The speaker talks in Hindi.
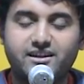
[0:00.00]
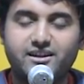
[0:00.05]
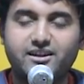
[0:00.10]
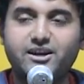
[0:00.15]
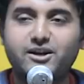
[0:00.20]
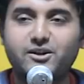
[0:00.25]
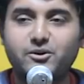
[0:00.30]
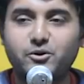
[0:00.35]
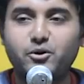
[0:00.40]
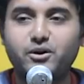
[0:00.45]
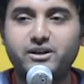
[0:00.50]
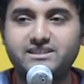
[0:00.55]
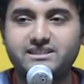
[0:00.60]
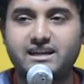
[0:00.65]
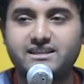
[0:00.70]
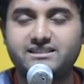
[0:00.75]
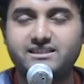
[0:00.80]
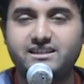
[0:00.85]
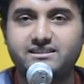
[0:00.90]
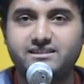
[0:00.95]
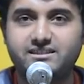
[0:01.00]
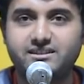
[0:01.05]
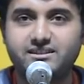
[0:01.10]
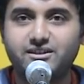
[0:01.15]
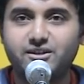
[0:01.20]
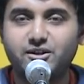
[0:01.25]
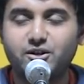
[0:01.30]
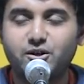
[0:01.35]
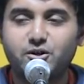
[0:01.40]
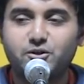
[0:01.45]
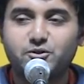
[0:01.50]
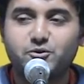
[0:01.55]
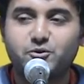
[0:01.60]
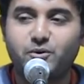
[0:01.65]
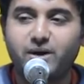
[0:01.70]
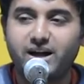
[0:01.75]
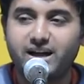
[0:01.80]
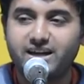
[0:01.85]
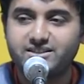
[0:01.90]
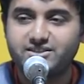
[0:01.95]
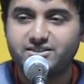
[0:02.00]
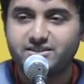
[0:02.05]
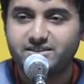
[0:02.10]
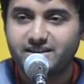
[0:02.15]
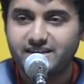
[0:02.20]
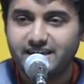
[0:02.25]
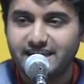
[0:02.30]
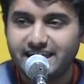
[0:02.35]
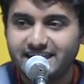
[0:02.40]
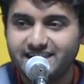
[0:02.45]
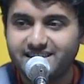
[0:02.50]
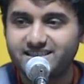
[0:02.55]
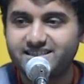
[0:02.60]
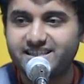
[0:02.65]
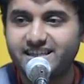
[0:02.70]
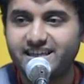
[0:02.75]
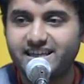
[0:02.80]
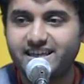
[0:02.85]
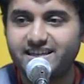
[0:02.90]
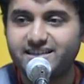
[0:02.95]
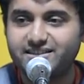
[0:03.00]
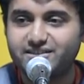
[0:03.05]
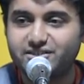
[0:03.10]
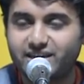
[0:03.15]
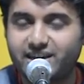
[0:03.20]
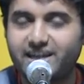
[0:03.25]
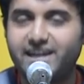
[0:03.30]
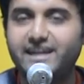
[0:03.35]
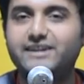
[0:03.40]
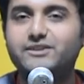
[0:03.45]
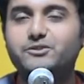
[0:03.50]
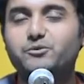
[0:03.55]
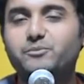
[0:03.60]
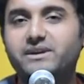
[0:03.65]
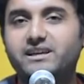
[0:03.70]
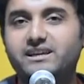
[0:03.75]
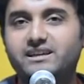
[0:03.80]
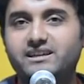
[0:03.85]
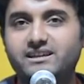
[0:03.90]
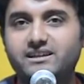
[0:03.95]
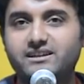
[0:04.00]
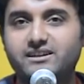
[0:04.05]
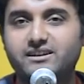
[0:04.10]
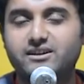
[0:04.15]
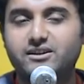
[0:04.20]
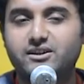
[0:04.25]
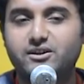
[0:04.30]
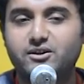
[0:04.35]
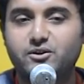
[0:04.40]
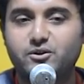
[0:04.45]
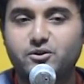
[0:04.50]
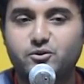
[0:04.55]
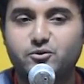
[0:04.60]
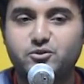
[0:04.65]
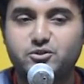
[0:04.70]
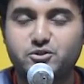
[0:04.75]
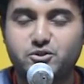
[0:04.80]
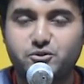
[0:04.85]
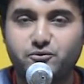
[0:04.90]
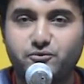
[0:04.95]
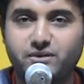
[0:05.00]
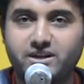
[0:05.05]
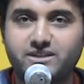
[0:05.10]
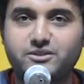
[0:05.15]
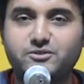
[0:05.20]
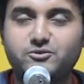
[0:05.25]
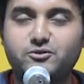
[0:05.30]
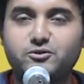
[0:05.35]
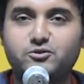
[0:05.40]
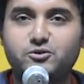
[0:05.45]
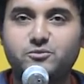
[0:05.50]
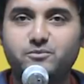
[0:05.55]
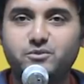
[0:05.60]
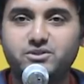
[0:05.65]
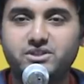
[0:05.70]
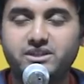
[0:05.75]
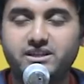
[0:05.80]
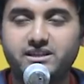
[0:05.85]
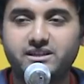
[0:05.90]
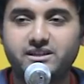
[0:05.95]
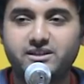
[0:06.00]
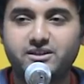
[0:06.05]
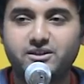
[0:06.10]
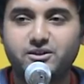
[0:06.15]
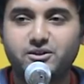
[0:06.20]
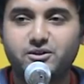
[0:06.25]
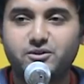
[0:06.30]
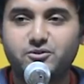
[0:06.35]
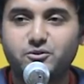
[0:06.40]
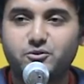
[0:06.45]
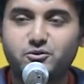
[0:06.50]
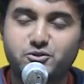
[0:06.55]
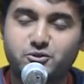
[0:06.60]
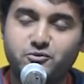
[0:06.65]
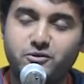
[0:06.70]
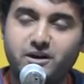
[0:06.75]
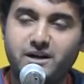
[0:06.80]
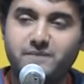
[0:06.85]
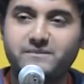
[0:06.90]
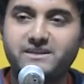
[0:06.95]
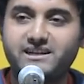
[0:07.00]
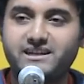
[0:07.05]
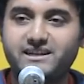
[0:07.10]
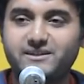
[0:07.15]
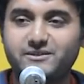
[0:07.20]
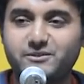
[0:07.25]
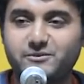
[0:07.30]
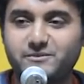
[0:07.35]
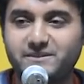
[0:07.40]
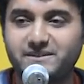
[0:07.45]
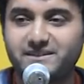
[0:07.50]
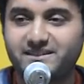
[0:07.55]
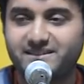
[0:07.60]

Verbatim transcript: गर हो इजाज़त तो आज नींद से जगाएं तुम्हें कुछ वक्त दो तुम मुझे तो कुछ ख्वाब दिखाएं तुम्हें